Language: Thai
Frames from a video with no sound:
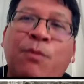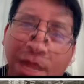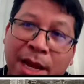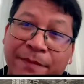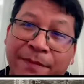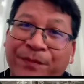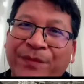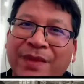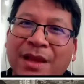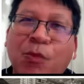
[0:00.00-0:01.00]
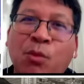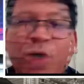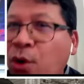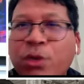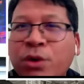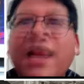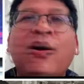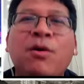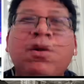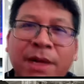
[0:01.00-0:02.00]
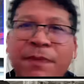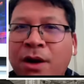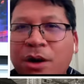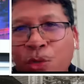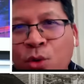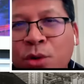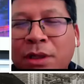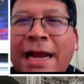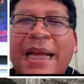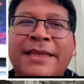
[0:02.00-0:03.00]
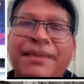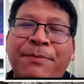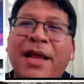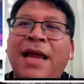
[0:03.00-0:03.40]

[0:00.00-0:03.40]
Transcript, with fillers: ค่ะคุณกนกคุณธีระก็เหมือนเดิมเดี๋ยวก็ดูรายการถัดไปได้